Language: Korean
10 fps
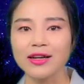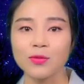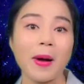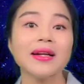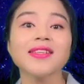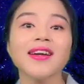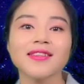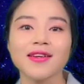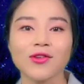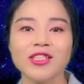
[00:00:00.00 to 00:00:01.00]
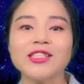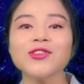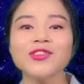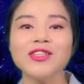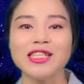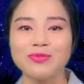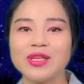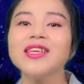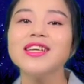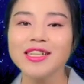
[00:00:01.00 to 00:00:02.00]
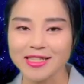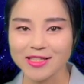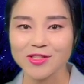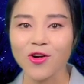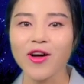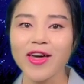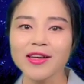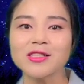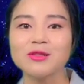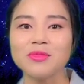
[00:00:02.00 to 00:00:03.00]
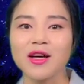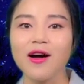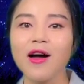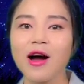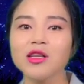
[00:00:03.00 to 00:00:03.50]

아주 발달했다는 걸 이것을 이미 인정했습니다.